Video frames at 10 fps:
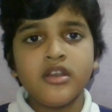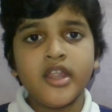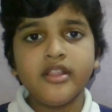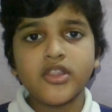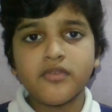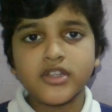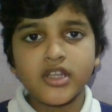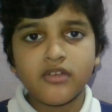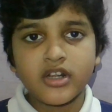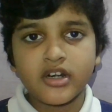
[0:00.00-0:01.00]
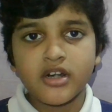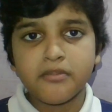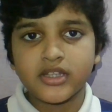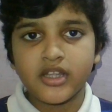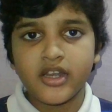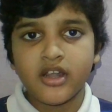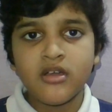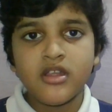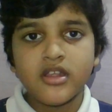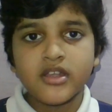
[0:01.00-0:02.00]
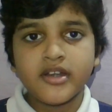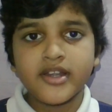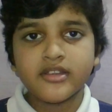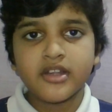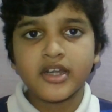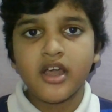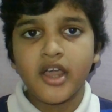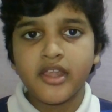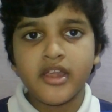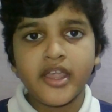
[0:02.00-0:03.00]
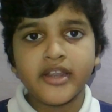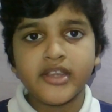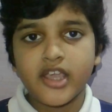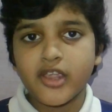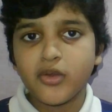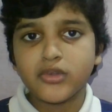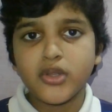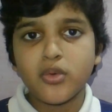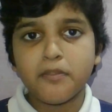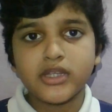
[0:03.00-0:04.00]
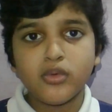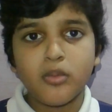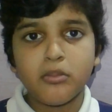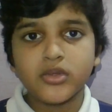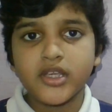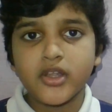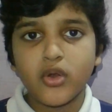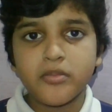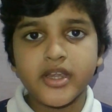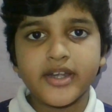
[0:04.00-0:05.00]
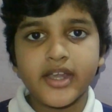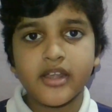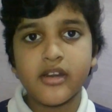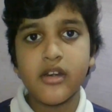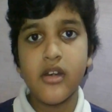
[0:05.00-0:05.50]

லென்த் வந்து எவ்வளோ இருக்குன்னு பார்த்தீங்கன்னா கிட்டத்தட்ட ஐயாயிரத்தி ஐநூற்றி முப்பத்தி ஒம்பது கிலோமீட்டர்